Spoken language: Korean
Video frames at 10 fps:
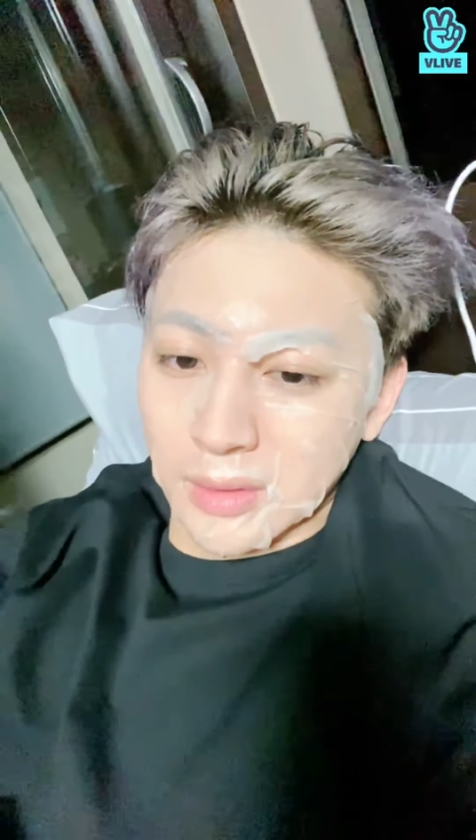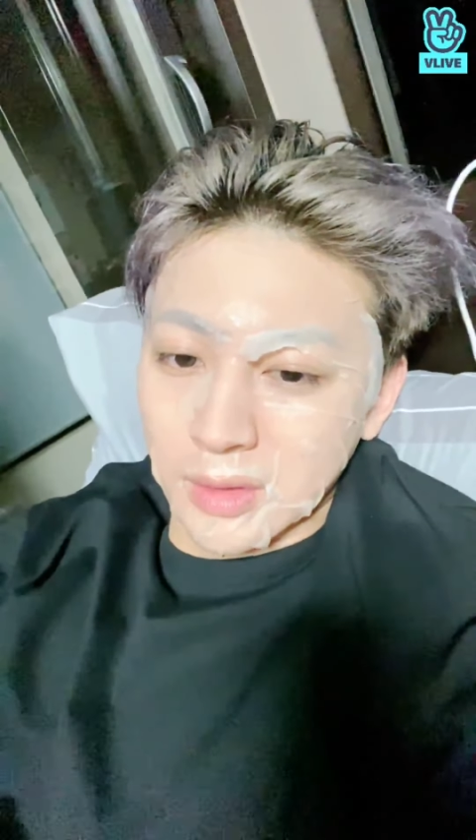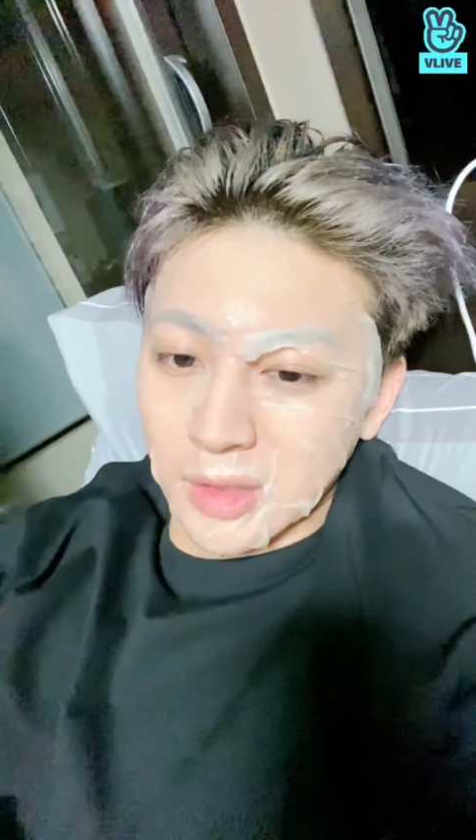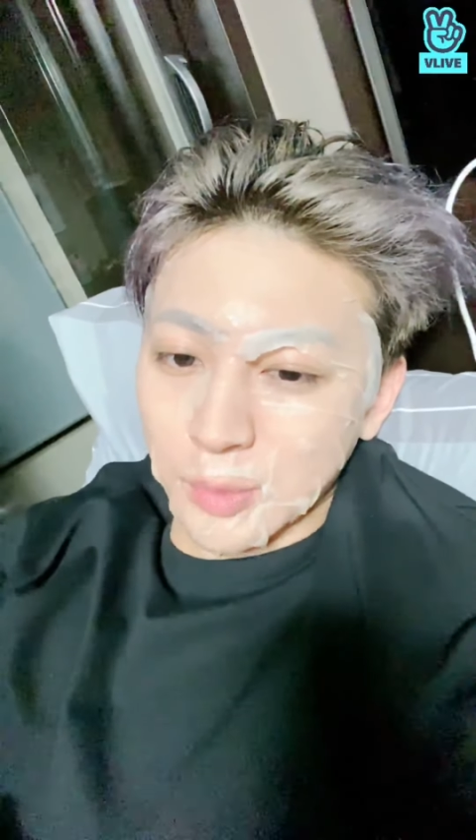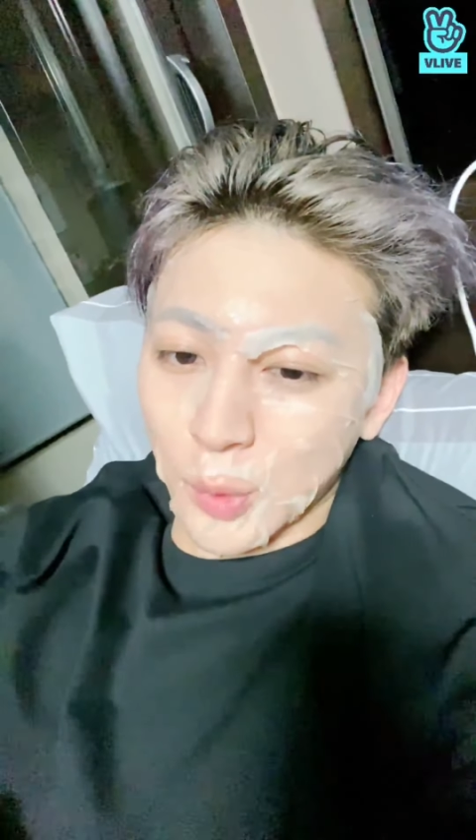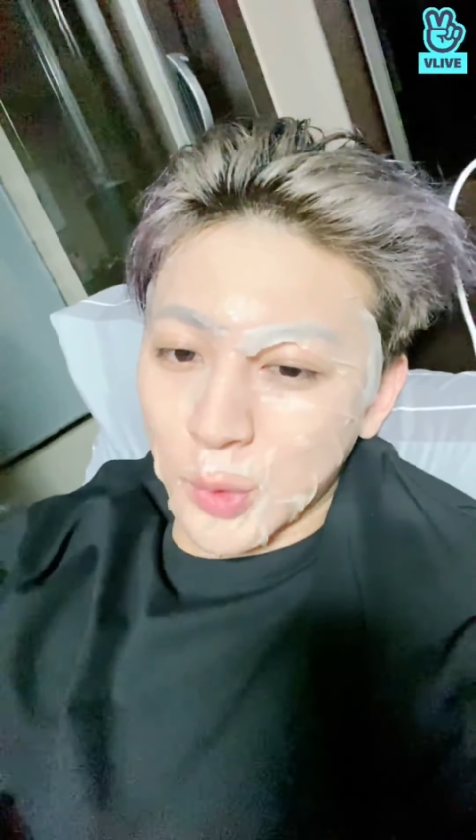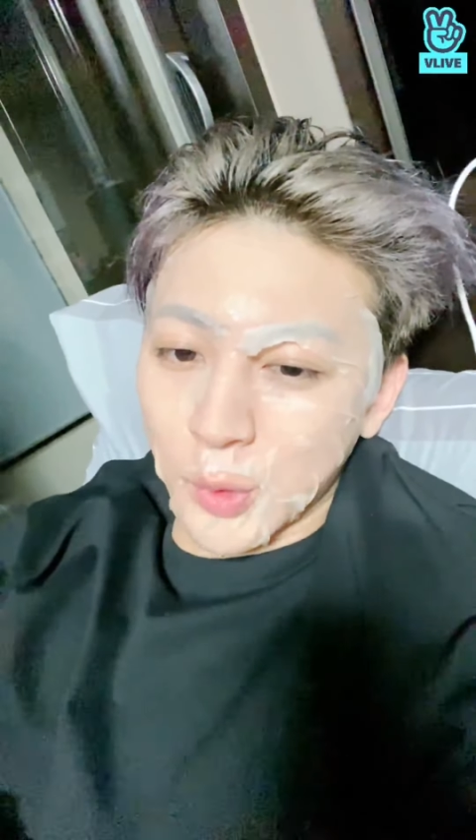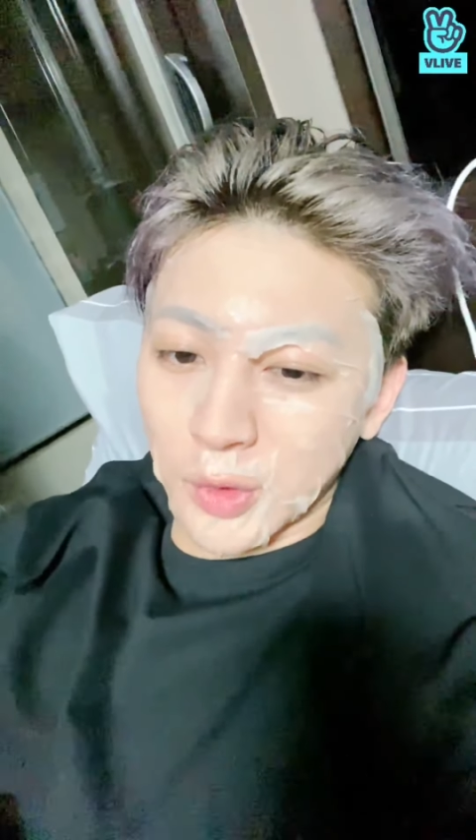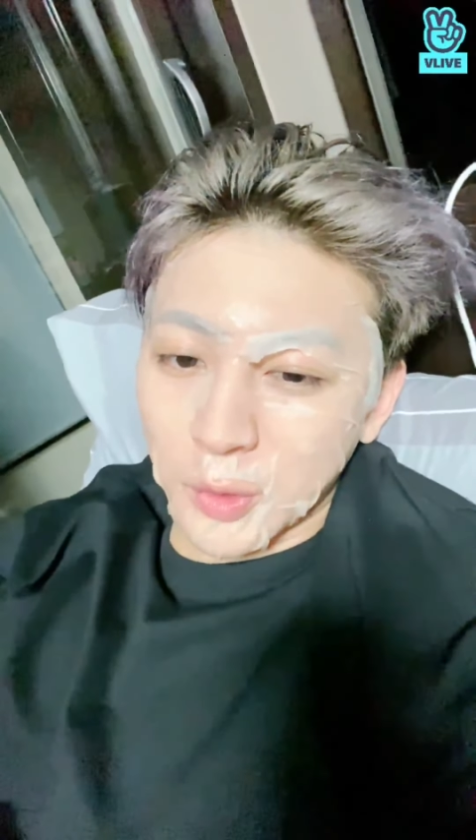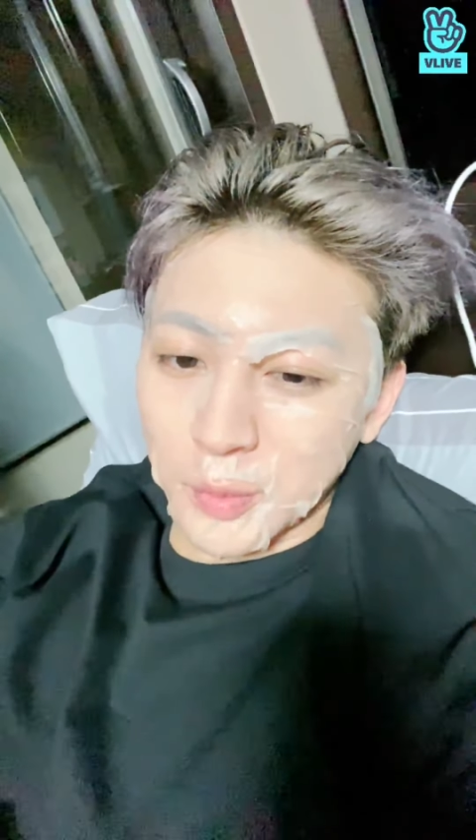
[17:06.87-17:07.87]
지금
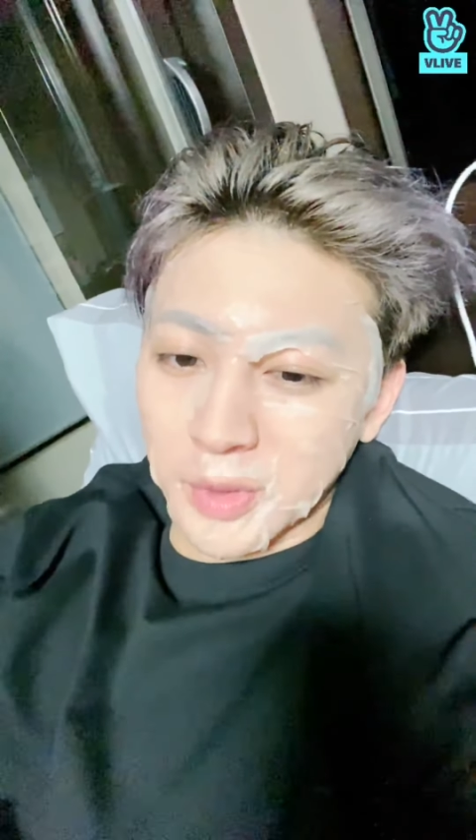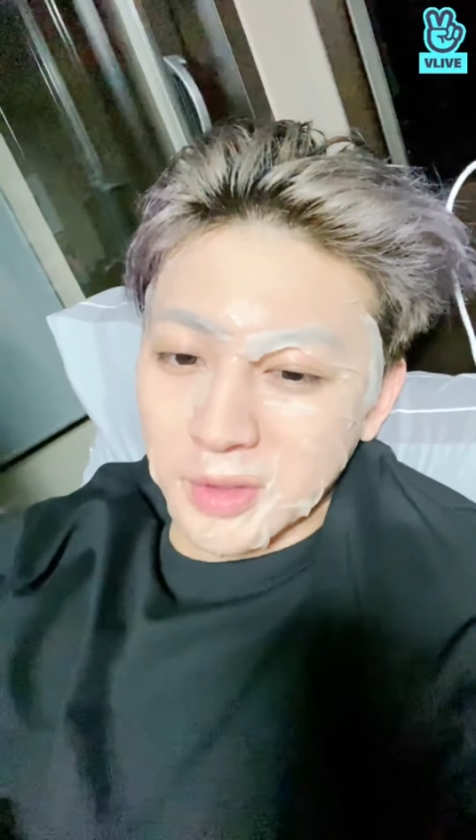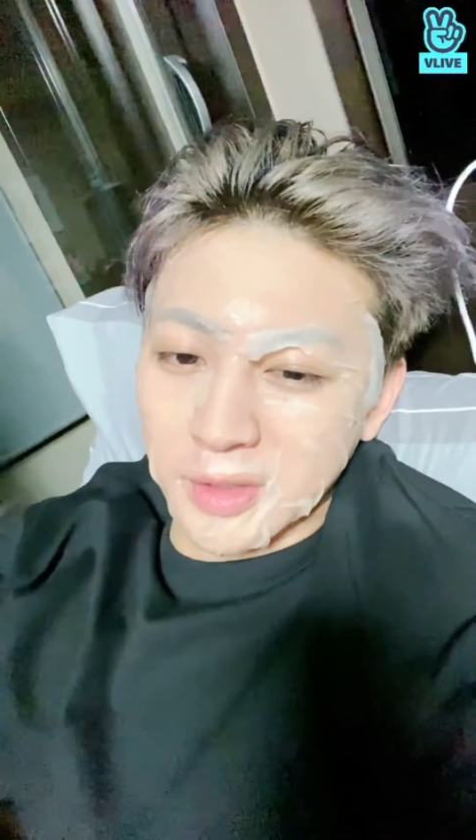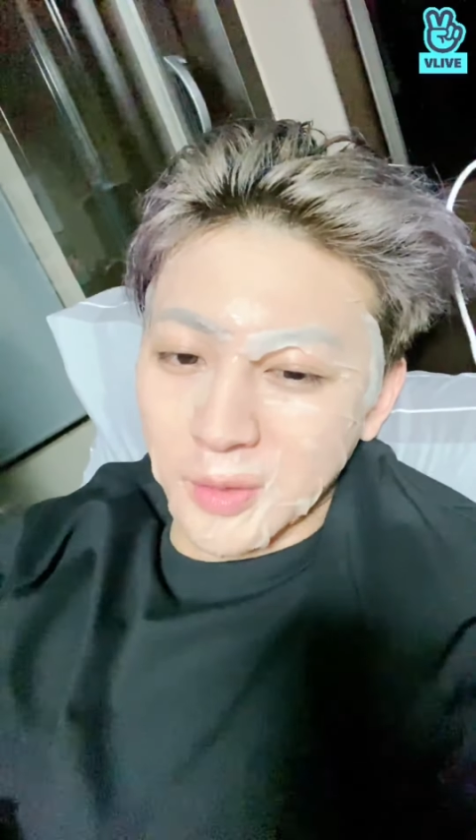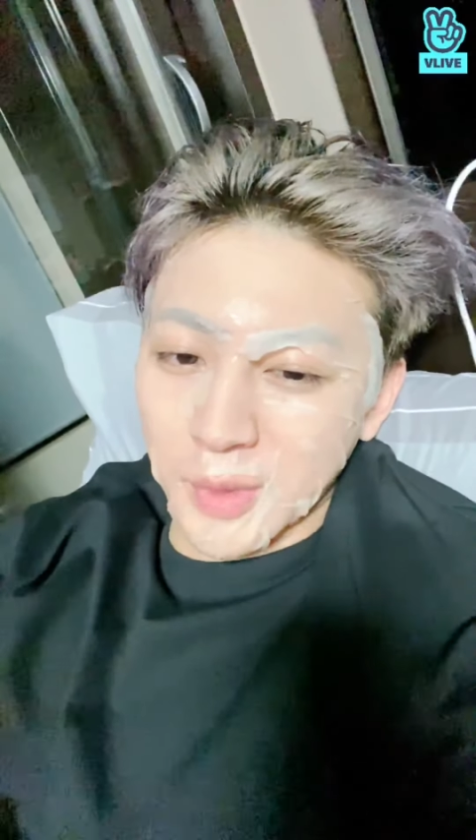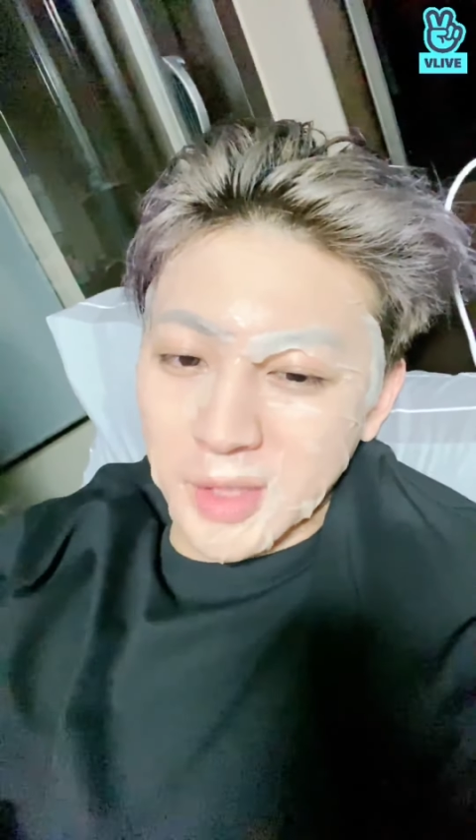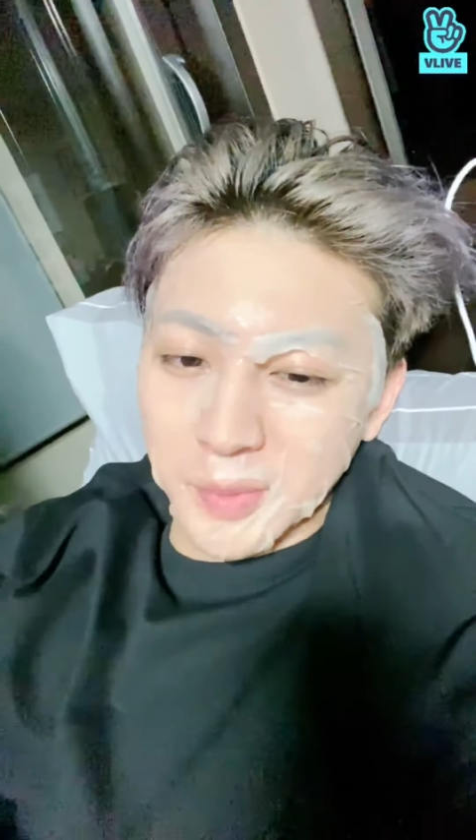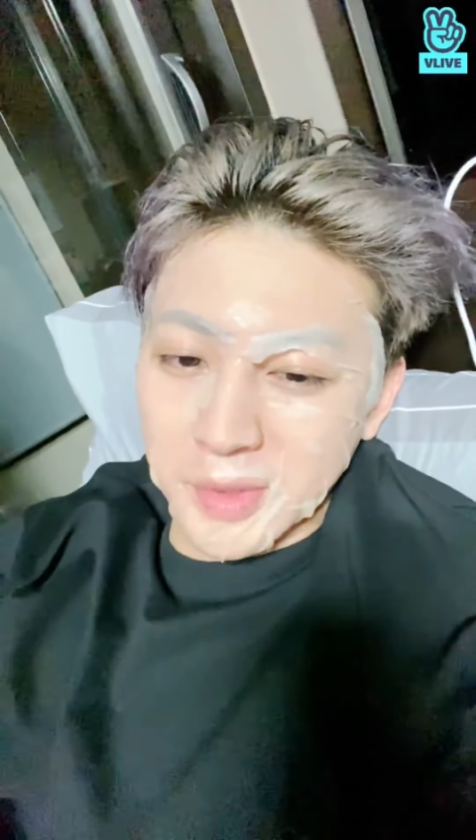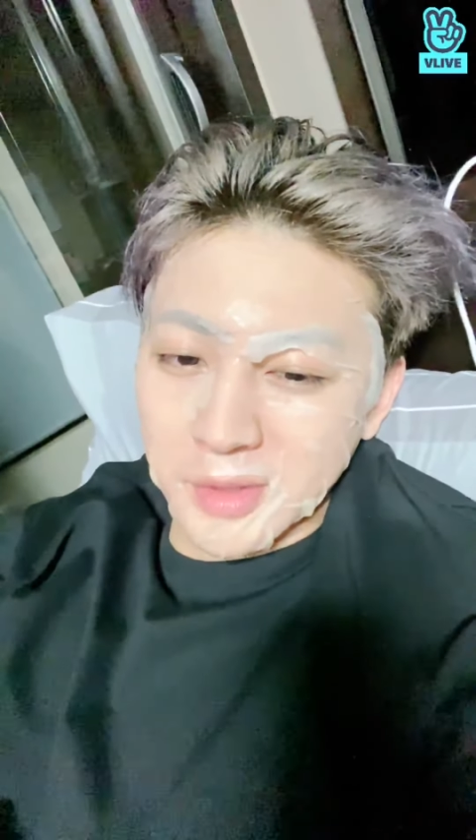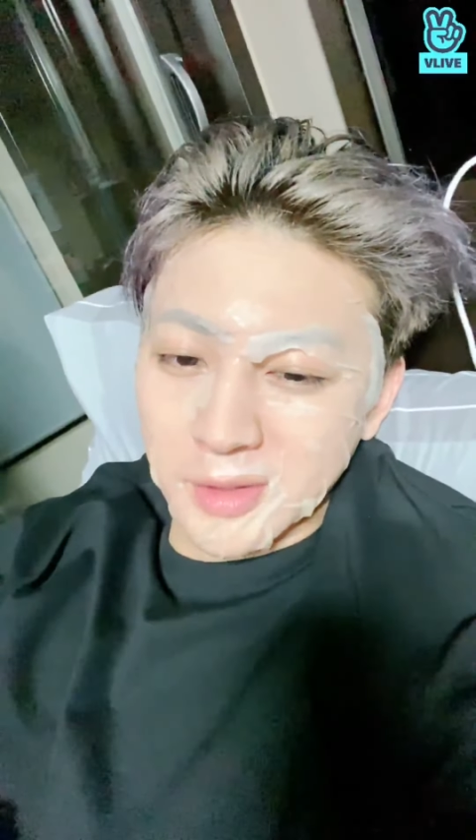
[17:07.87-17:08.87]
오디오가 너무 비는데
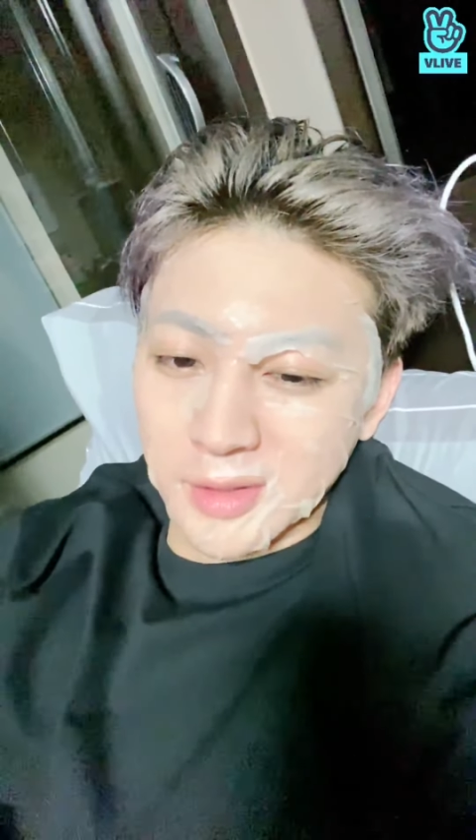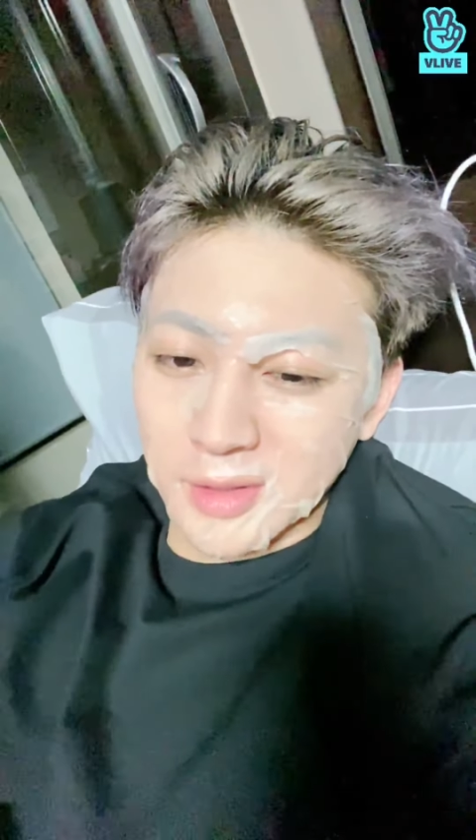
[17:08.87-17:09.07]
왜냐면